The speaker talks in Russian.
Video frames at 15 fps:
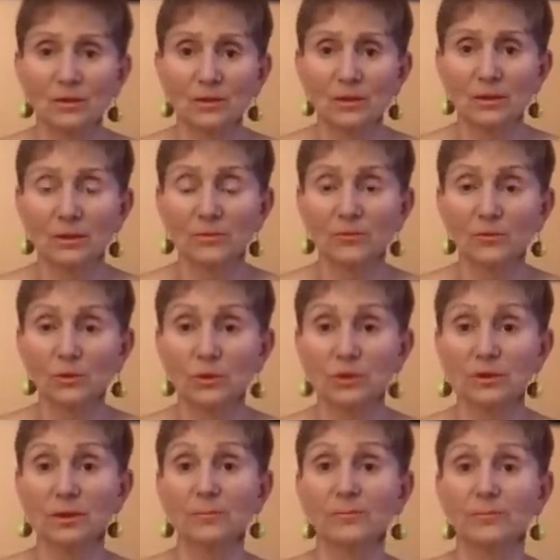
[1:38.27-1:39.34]

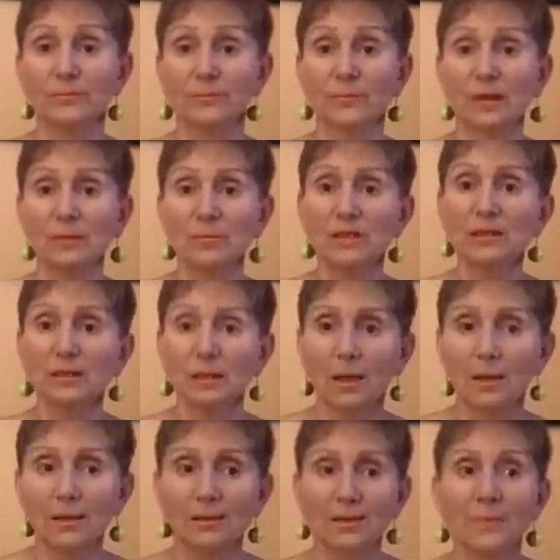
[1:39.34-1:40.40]
некомфортно
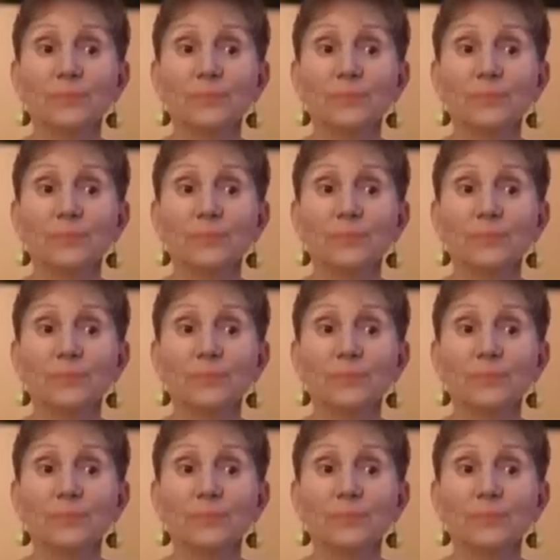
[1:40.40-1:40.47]
мелькает.